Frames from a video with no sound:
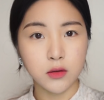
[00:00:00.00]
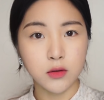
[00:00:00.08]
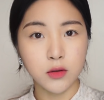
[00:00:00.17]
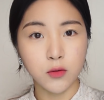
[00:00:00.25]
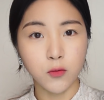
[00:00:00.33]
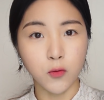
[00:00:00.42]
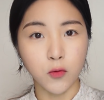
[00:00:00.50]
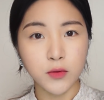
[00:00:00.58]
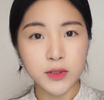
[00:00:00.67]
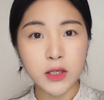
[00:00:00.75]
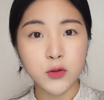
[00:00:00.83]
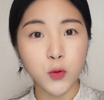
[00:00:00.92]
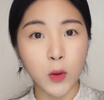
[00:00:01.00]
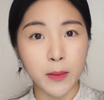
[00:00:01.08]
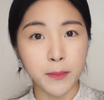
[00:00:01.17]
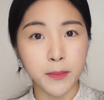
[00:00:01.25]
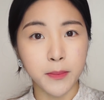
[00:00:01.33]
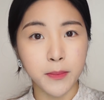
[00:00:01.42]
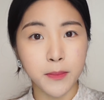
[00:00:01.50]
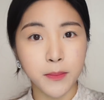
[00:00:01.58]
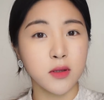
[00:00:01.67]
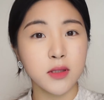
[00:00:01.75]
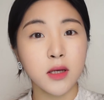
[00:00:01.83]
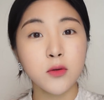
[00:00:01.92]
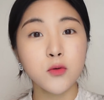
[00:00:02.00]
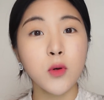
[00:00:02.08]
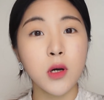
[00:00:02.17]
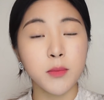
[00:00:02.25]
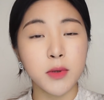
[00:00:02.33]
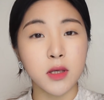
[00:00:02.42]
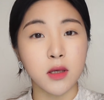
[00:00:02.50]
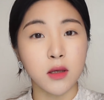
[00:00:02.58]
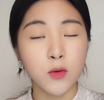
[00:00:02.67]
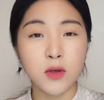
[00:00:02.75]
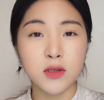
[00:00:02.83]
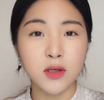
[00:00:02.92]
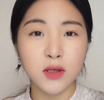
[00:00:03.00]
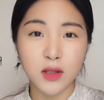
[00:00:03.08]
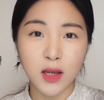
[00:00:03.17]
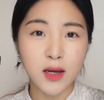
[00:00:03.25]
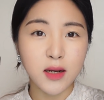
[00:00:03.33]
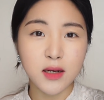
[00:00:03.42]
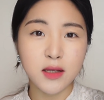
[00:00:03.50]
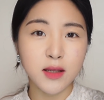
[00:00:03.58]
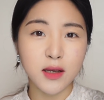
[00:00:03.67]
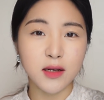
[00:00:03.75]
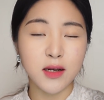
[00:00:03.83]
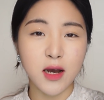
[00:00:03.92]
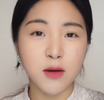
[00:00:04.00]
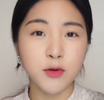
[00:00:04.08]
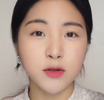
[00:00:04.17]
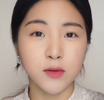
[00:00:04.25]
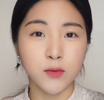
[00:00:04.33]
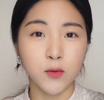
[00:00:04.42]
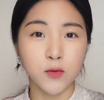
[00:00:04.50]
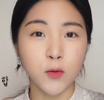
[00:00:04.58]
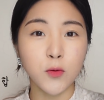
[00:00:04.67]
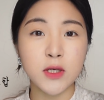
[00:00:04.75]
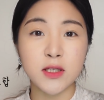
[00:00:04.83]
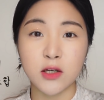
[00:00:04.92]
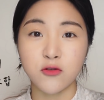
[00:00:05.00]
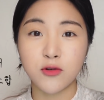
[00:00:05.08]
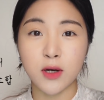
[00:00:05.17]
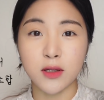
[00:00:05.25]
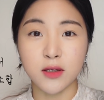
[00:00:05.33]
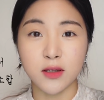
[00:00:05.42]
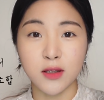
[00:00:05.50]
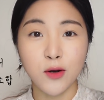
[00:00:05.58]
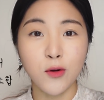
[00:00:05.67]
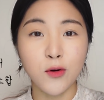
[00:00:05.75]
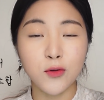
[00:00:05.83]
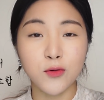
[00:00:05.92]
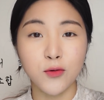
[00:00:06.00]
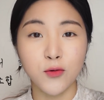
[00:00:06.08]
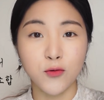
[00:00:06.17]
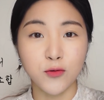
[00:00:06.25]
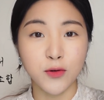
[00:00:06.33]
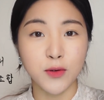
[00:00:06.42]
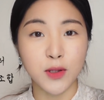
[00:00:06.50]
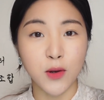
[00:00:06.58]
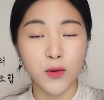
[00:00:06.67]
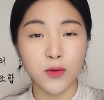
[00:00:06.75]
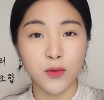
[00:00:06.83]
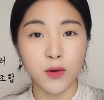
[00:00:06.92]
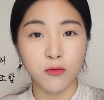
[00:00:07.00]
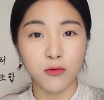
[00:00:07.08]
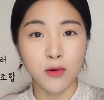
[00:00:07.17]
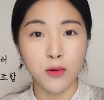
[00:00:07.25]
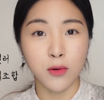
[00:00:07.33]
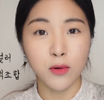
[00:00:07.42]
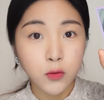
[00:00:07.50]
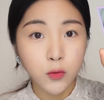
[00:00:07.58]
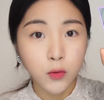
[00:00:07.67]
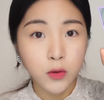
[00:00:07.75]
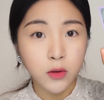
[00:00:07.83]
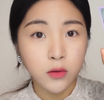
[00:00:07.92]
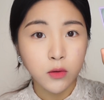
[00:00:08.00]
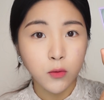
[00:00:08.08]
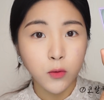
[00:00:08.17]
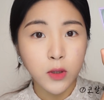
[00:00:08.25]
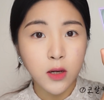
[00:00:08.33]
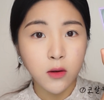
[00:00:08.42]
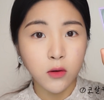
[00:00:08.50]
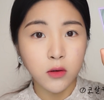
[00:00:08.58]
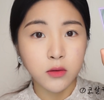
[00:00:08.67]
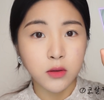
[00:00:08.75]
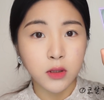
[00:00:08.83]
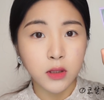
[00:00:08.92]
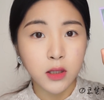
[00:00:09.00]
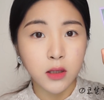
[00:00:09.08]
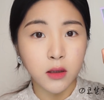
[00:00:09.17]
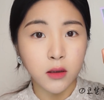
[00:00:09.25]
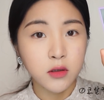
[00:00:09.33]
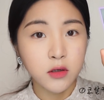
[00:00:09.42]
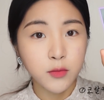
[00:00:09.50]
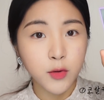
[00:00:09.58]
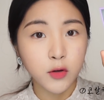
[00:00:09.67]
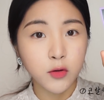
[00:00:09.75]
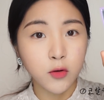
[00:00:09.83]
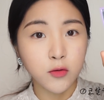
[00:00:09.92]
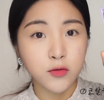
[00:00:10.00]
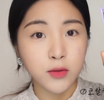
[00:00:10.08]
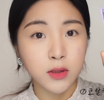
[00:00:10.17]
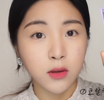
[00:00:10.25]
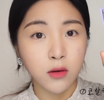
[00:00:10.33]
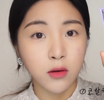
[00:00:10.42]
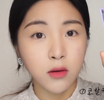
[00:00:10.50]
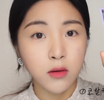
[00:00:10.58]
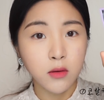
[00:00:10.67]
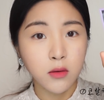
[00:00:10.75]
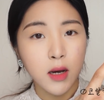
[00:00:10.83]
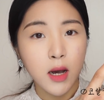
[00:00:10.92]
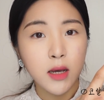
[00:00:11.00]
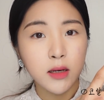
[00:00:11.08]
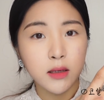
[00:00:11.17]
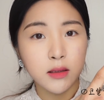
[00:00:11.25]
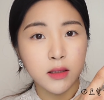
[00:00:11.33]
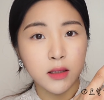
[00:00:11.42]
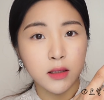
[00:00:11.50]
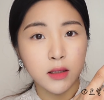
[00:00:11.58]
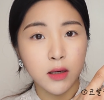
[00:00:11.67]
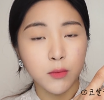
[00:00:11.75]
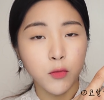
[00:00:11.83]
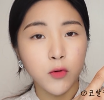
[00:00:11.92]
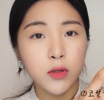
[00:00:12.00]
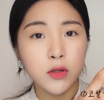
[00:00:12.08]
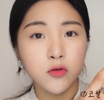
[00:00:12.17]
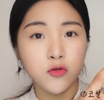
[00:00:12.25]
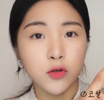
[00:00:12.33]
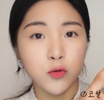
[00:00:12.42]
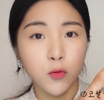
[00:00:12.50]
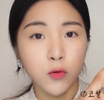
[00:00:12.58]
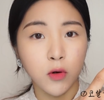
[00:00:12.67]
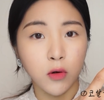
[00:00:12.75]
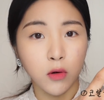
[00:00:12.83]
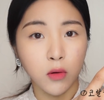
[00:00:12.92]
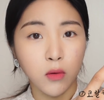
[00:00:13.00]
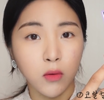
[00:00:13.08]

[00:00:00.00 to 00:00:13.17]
그리고 색 조합 색 조합이 굉장히 데일리 데일리 하면서도 손이 자주 가는 컬러들로 구성이 되어 있더라고요. 이런 코랄 컬러들이나 음영 넣을 수 있는 컬러, 하이라이팅이나 포인트 주기 좋은 컬러